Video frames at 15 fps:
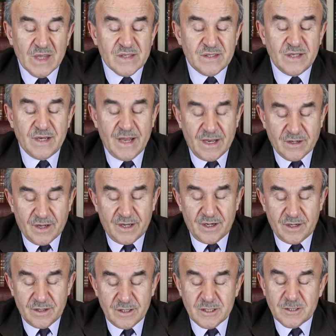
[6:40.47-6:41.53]
sizin en
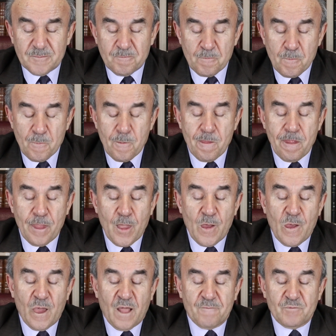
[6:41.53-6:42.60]
hayırlınız
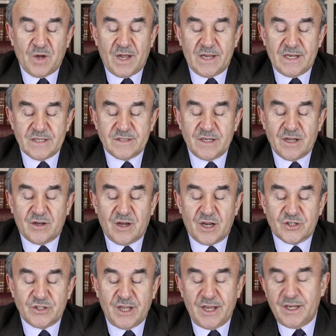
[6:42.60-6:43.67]
ailesine
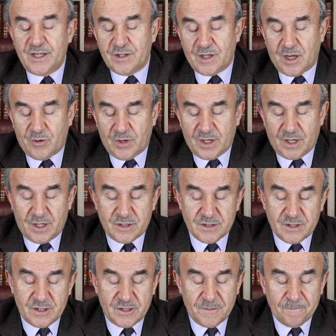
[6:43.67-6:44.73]
karşı en iyi
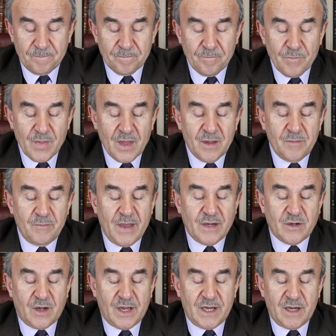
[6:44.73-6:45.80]
davrananızdır. Ben
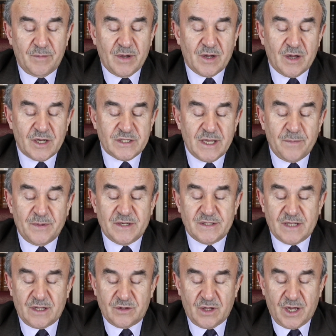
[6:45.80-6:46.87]
aileme karşı
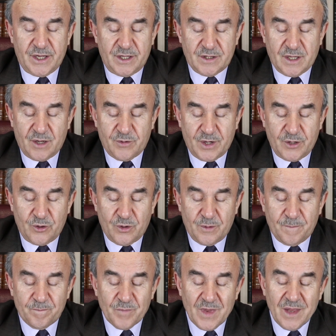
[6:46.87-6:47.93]
hepinizden daha iyi
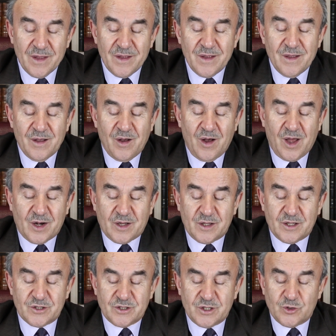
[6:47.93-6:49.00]
davranıyorum.
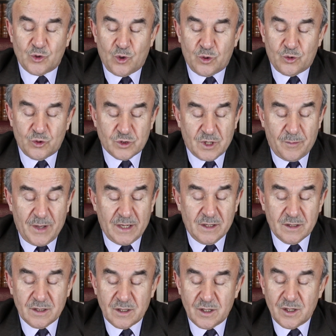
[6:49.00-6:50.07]
Arkadaşınız öldüğü zaman
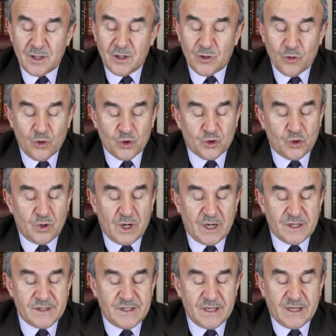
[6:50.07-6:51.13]

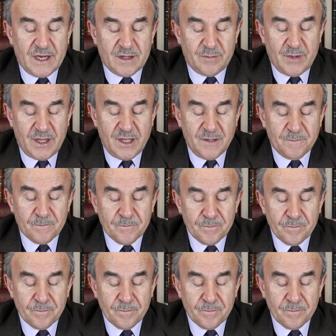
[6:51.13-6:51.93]
kusurlarını zikretmeyi